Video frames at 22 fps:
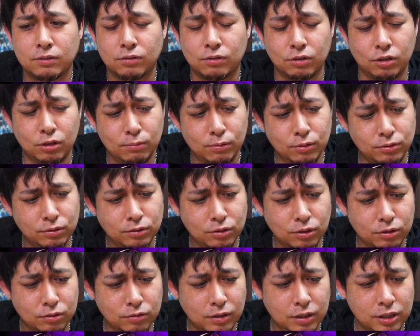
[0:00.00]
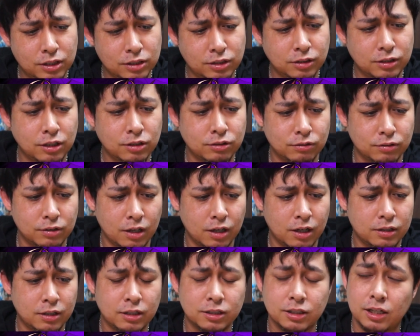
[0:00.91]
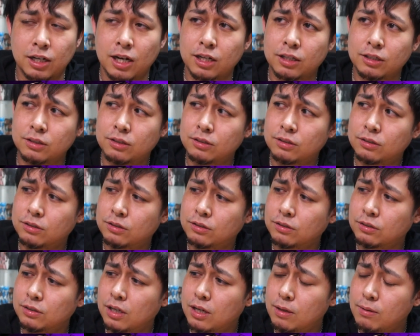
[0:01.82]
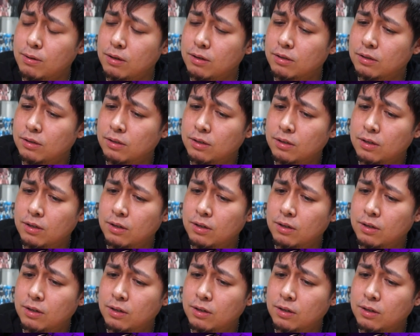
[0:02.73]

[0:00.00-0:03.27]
これも運曲は必須でしょうね。確かラックが、